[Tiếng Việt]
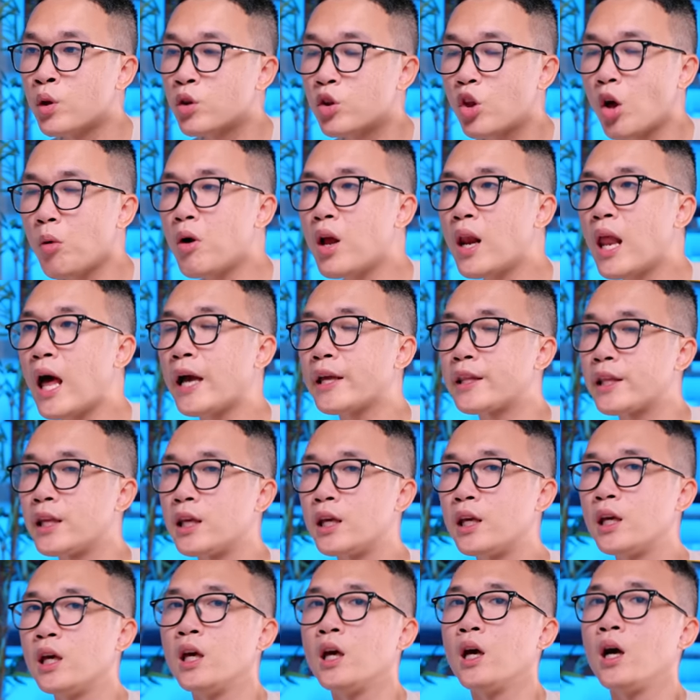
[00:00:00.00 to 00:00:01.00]
tóm lại
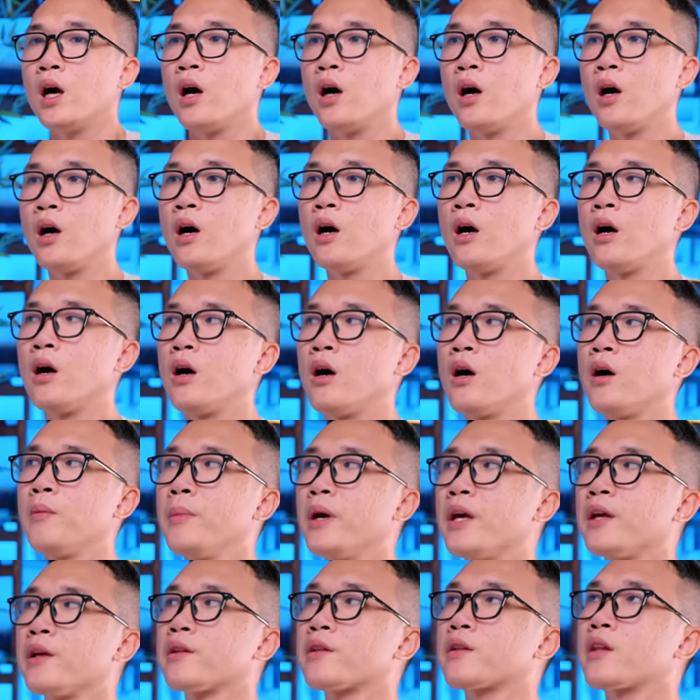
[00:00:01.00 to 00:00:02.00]
thì uh,
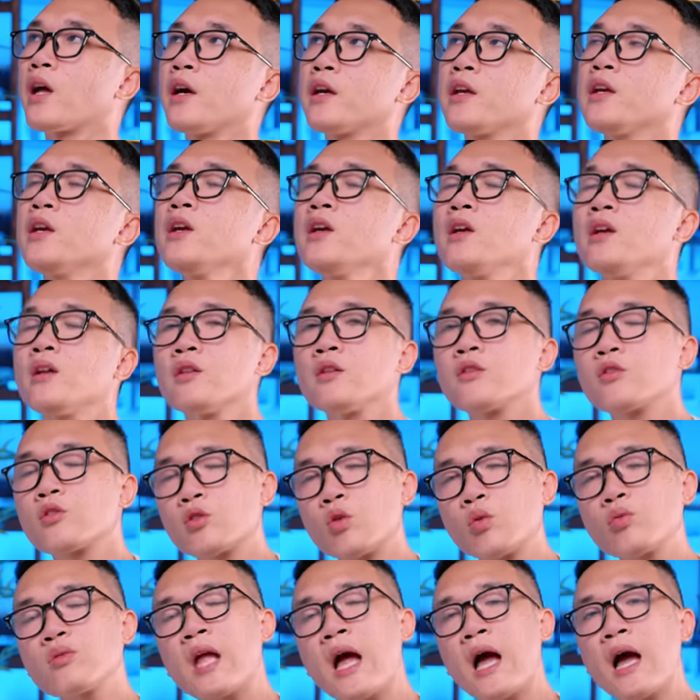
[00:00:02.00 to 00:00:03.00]
mình thấy
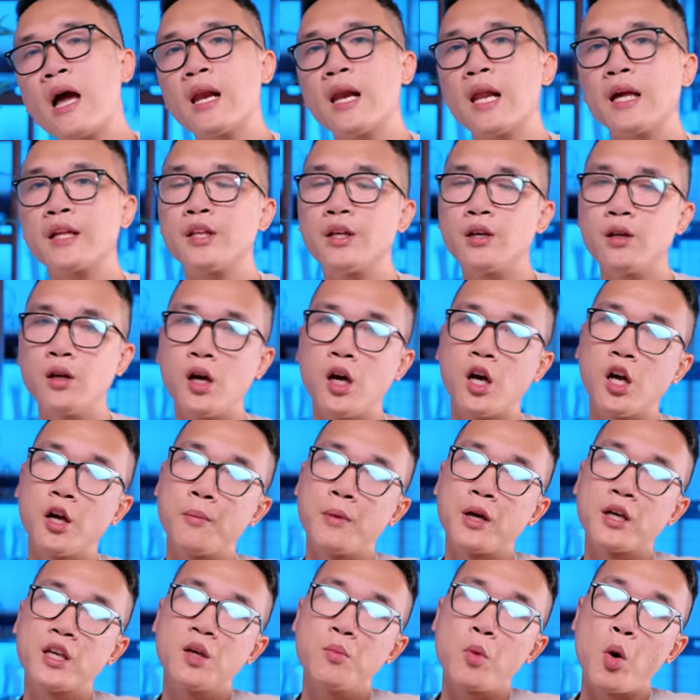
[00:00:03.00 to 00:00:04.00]
chúng ta là những người
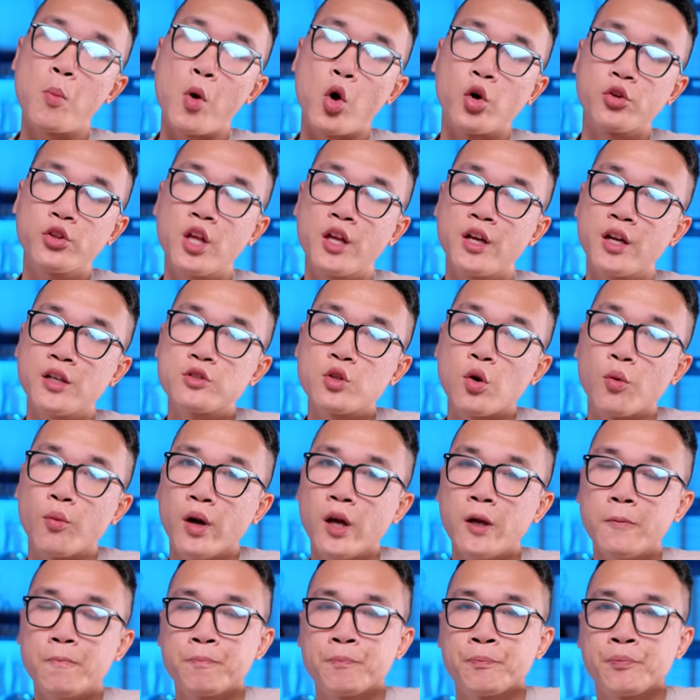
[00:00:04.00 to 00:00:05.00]
mà khi mà bỏ tiền ra dùng
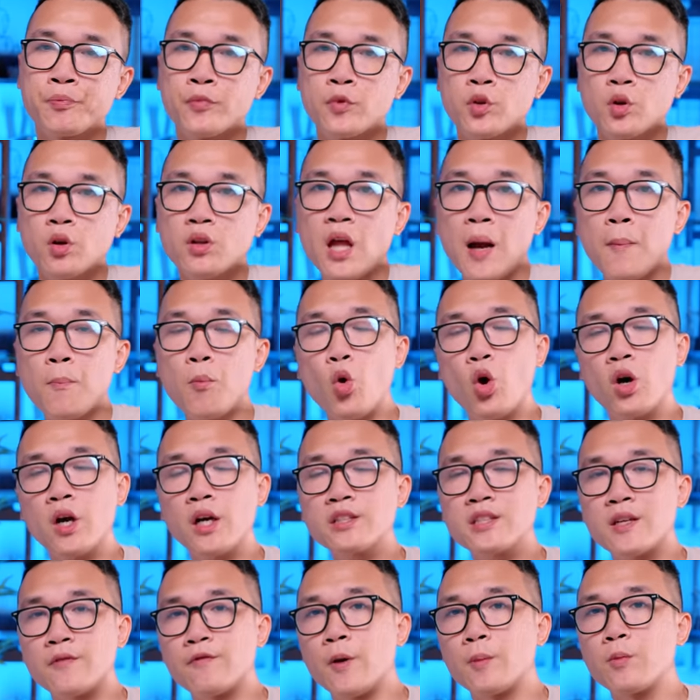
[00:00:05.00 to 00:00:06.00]
ấy người ta mua
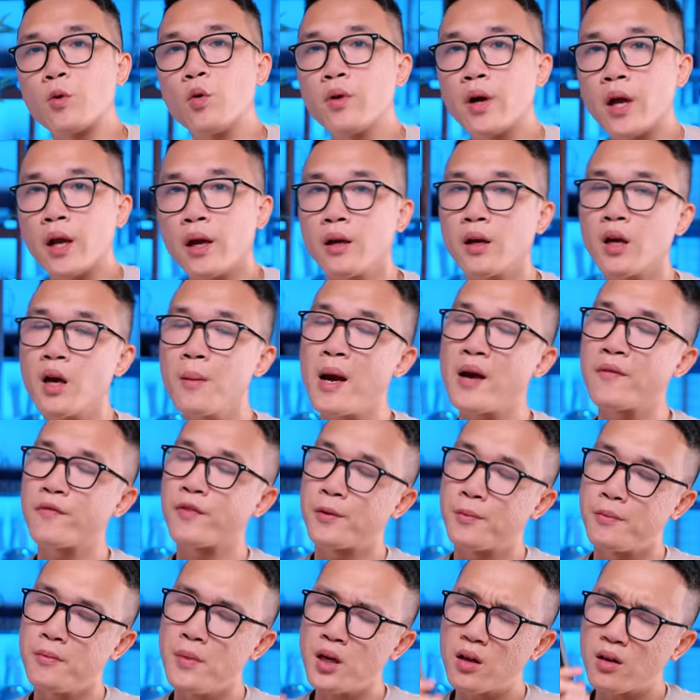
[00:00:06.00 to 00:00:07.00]
các sản phẩm công nghệ các bạn
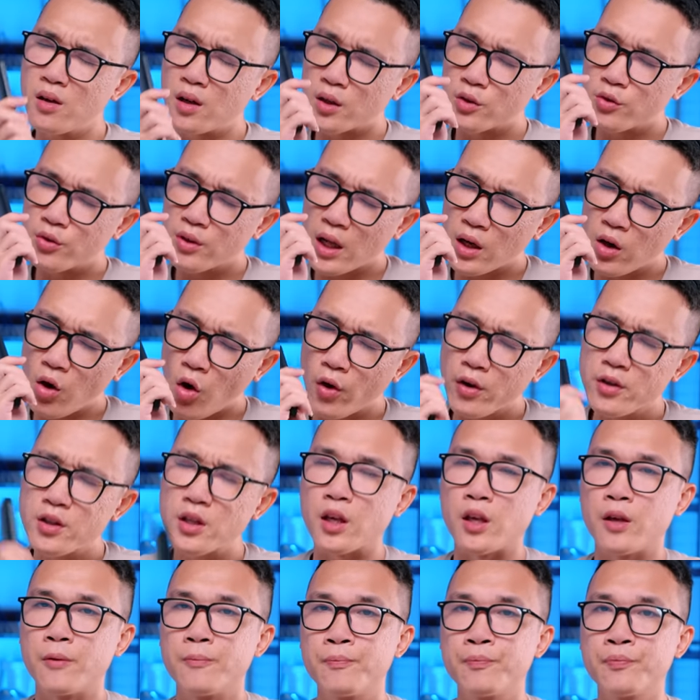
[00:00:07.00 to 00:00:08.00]
phải biết được là chúng ta có cái
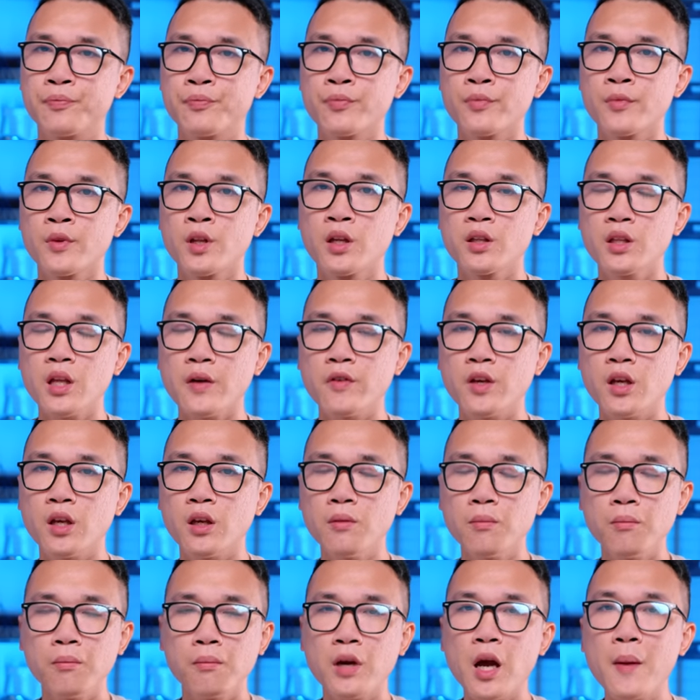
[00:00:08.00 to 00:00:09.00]
gì tại
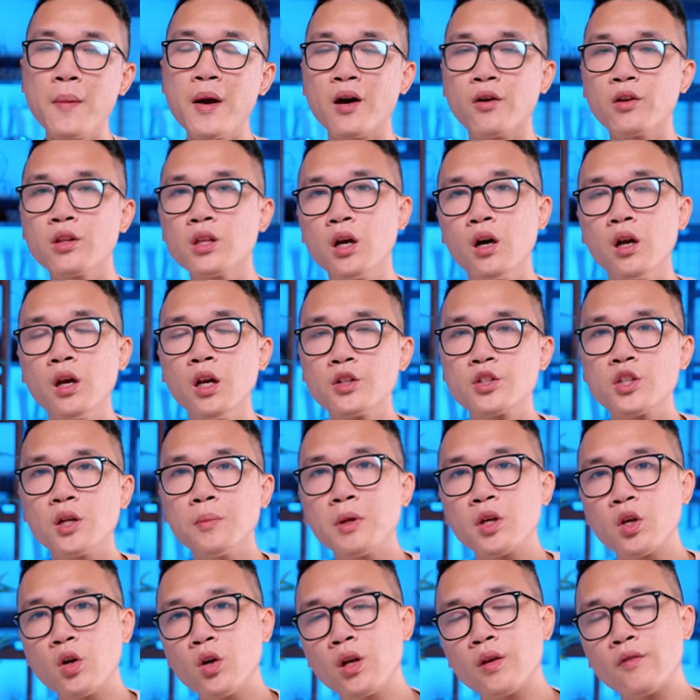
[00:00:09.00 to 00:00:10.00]
vì các bạn có nhớ lần trước
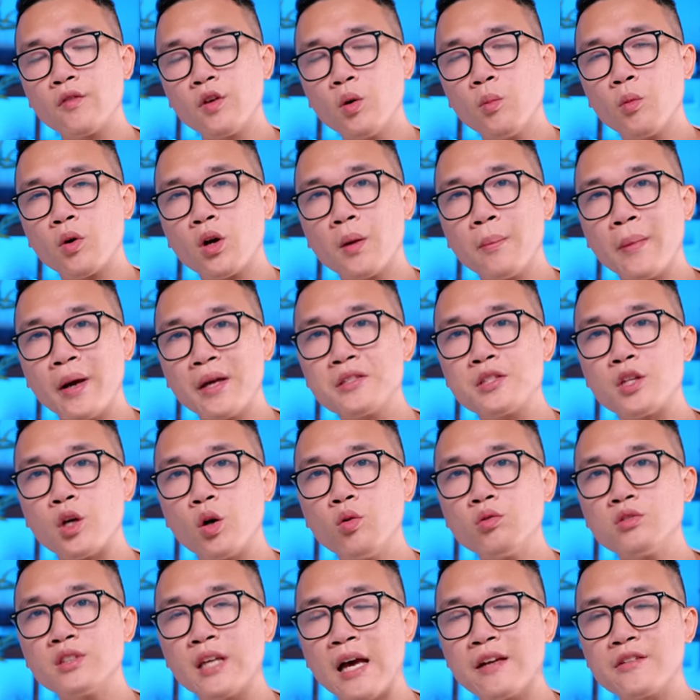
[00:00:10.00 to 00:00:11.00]
mình có review một cái máy
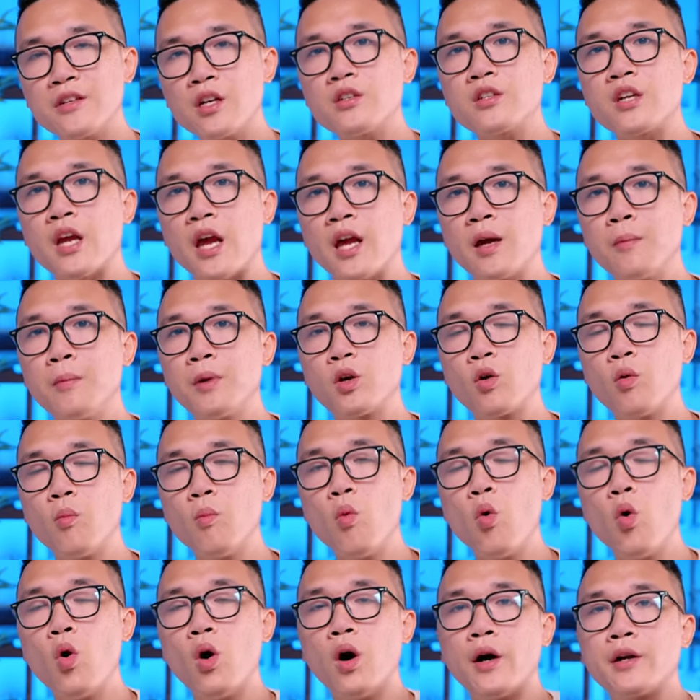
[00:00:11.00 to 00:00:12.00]
chiếu giá rất rẻ mình cũng
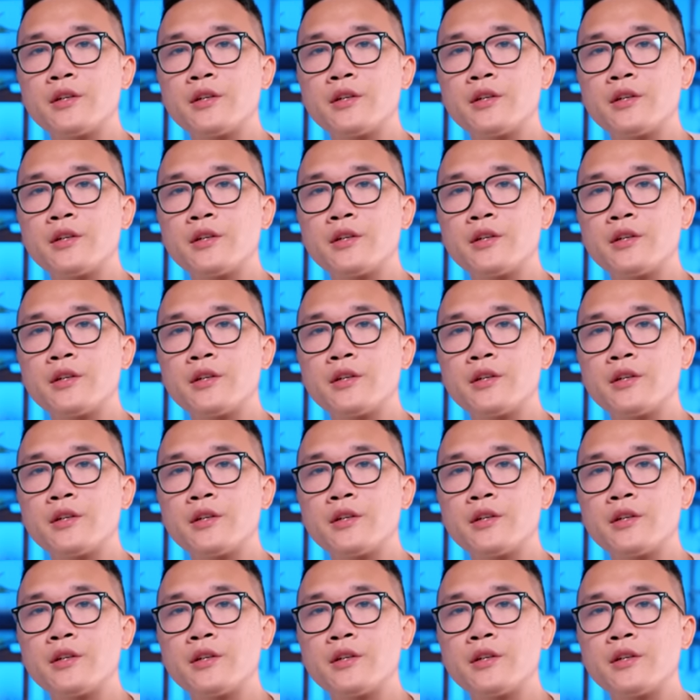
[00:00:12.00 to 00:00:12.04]
mua